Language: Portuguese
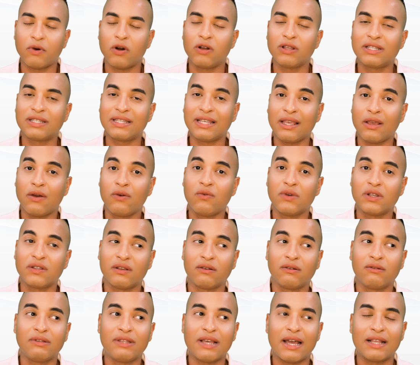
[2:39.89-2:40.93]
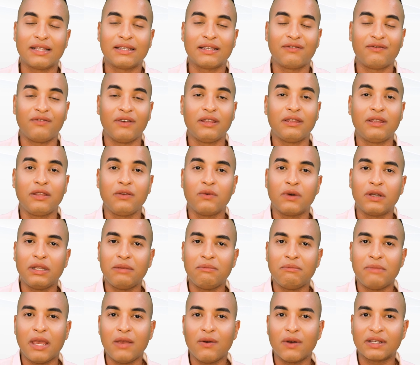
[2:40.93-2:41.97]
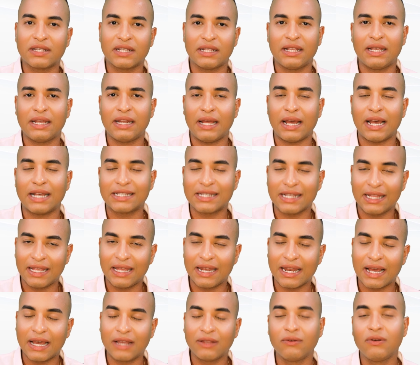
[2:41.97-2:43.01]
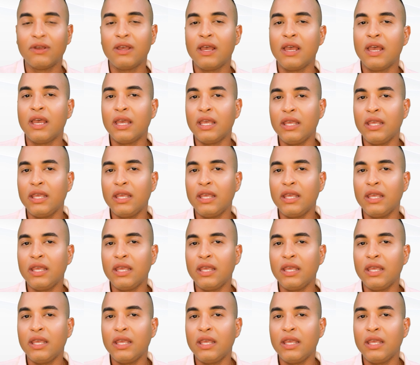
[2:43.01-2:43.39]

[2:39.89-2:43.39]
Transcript: Pode ser em algumas faculdades, é feito em um ano e meio acelerado,